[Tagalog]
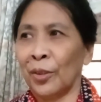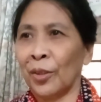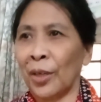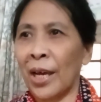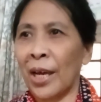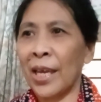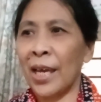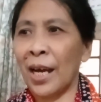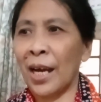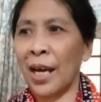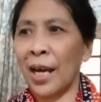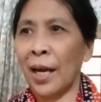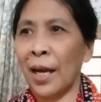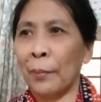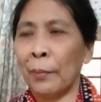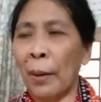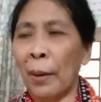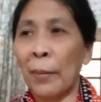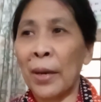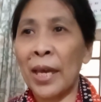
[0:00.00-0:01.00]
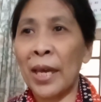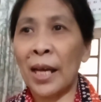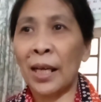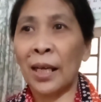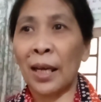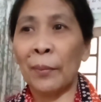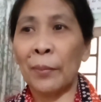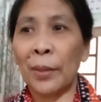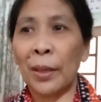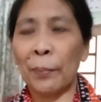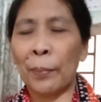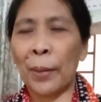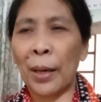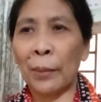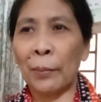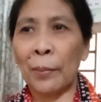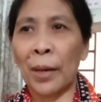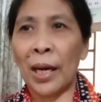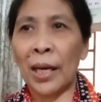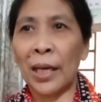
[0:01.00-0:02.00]
O kaya mamayang gabi
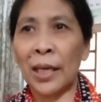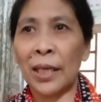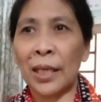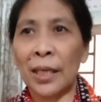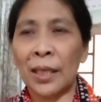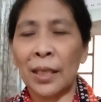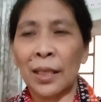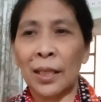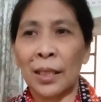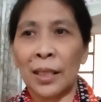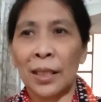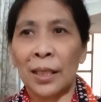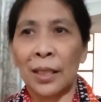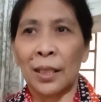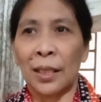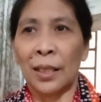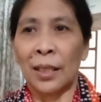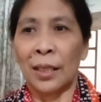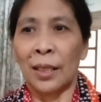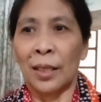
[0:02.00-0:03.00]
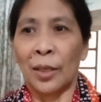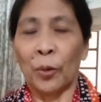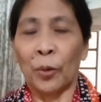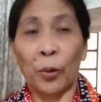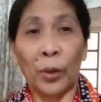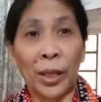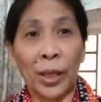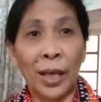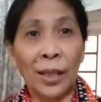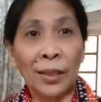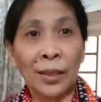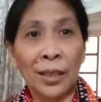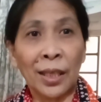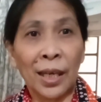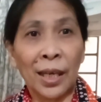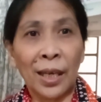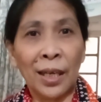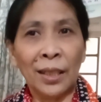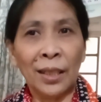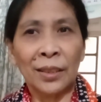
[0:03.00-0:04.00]
pag may
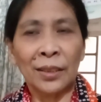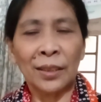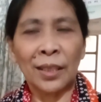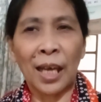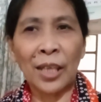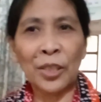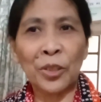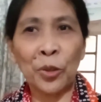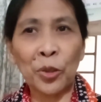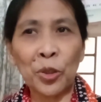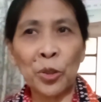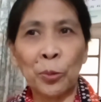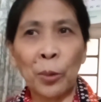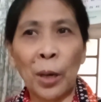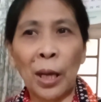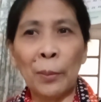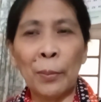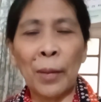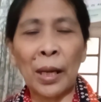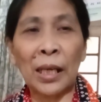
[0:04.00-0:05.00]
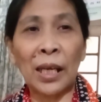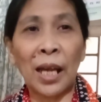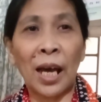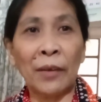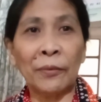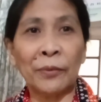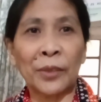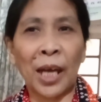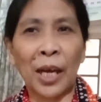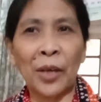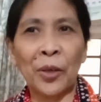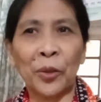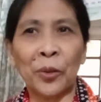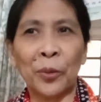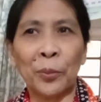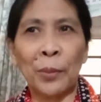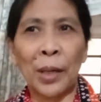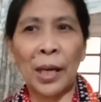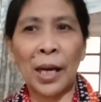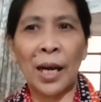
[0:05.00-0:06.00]
kuryente, as usual, mag-live tayo
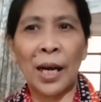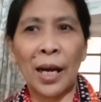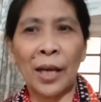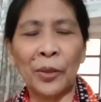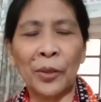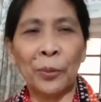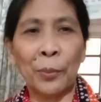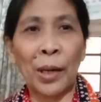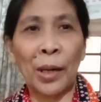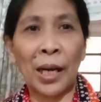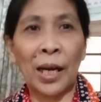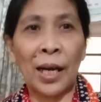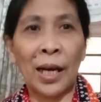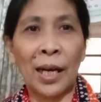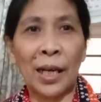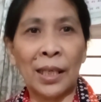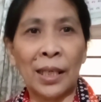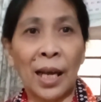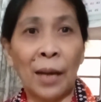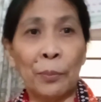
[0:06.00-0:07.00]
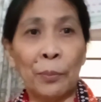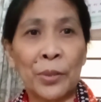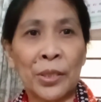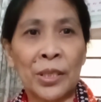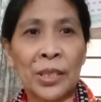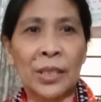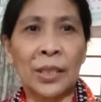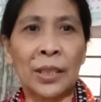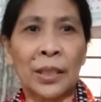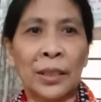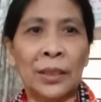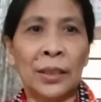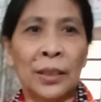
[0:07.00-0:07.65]
mga ano mga labs